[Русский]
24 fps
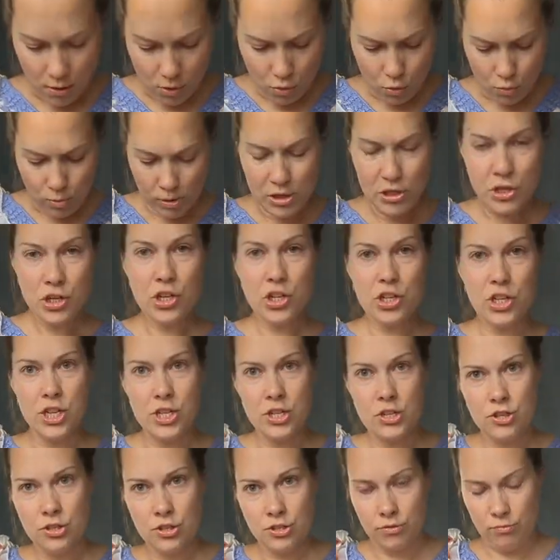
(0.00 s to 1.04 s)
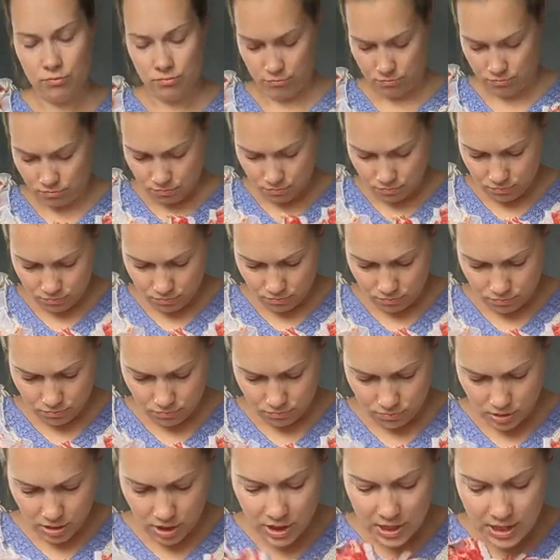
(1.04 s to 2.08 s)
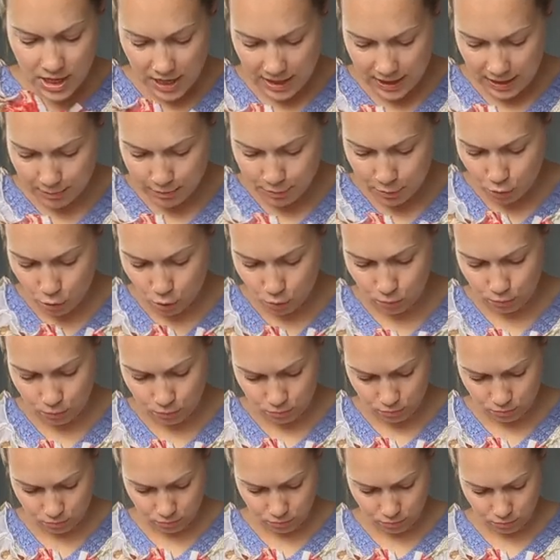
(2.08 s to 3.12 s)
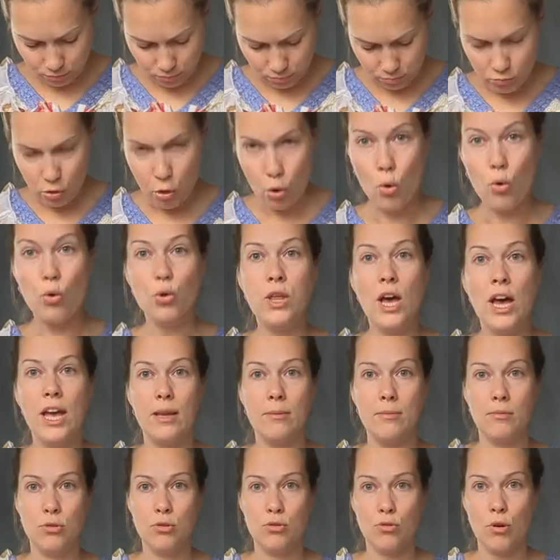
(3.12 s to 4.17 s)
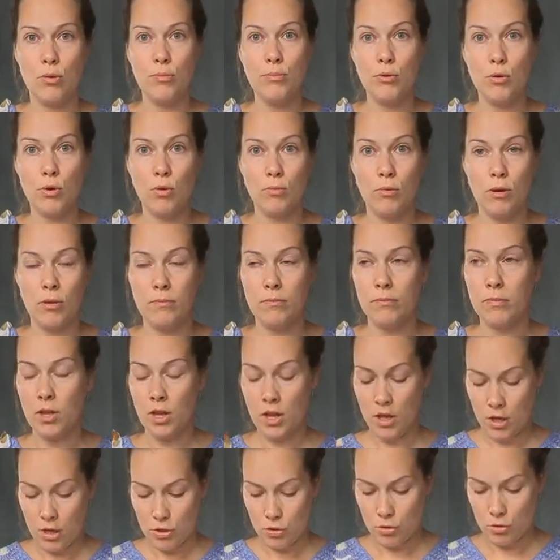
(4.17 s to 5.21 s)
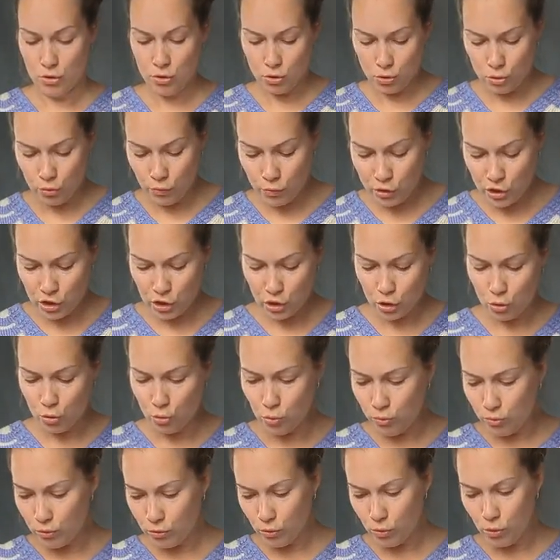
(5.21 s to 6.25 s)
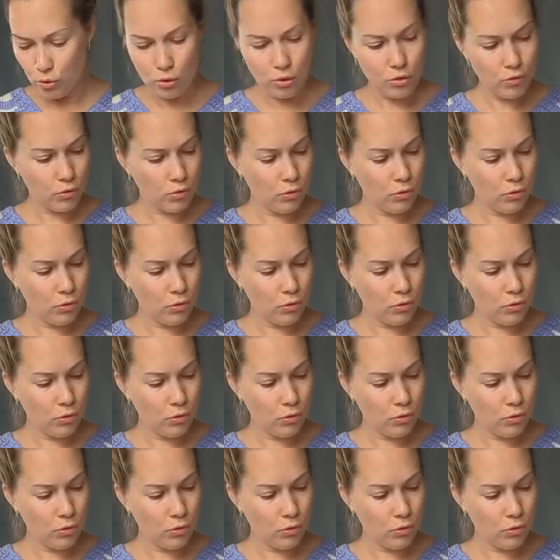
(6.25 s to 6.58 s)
У больших женщин и так объем. Куда им еще объема? То есть, ну вот эта ко